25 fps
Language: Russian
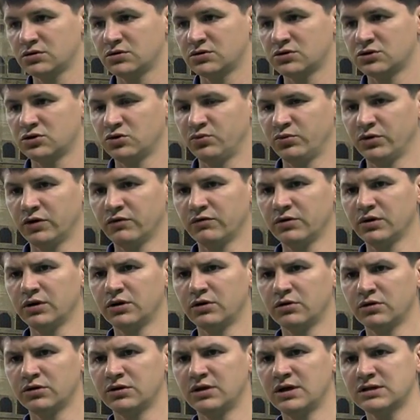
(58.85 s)
Чтобы не
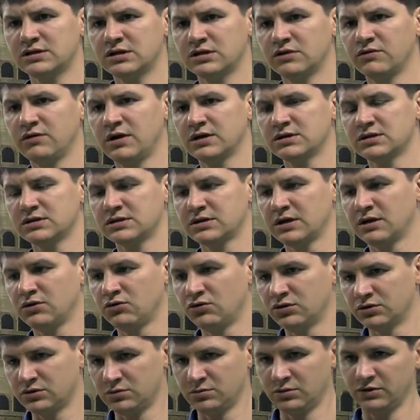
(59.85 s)
выигрывать 10-20, а
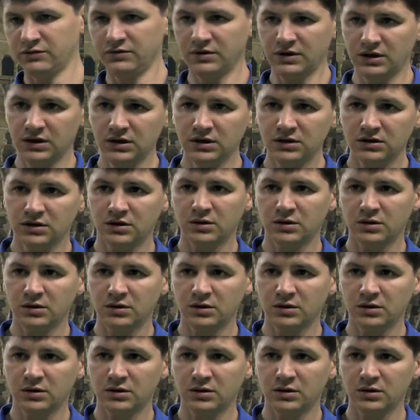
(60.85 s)
вот мы вели,